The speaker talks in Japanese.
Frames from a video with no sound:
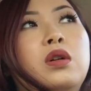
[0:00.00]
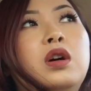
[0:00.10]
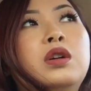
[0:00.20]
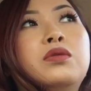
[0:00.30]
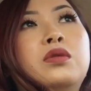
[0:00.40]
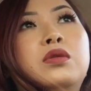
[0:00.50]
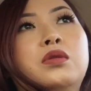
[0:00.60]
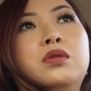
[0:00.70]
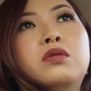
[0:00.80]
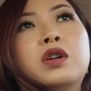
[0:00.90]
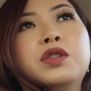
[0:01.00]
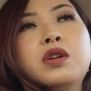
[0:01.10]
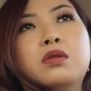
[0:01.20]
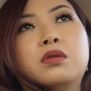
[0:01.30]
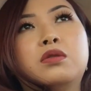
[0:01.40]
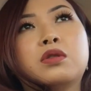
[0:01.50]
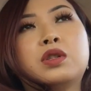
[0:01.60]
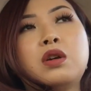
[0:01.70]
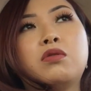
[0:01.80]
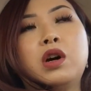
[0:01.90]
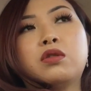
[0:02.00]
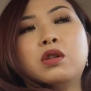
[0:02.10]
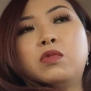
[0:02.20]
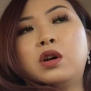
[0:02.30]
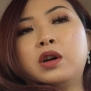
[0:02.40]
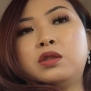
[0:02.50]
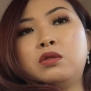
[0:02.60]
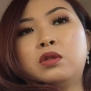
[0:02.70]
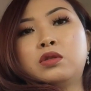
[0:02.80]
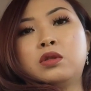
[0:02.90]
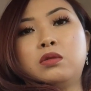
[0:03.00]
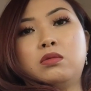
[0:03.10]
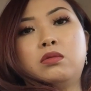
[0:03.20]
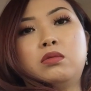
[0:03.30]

あのお金を6500円も払えって言われたのよ